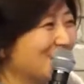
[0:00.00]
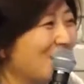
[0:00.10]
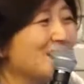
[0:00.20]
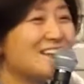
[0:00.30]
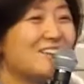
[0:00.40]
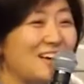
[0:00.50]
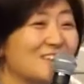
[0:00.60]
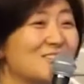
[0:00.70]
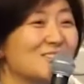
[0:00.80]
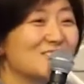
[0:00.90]
화낸 거
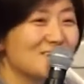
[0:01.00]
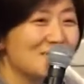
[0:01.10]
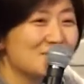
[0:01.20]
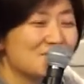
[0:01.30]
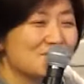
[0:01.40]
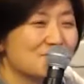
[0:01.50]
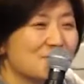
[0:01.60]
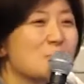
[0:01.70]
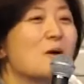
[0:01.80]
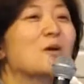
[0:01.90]
아니거든요.
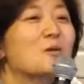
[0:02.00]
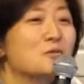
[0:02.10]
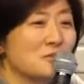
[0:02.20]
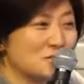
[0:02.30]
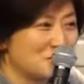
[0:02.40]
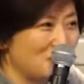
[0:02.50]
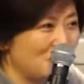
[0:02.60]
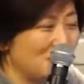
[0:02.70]
근데 외로운 거죠.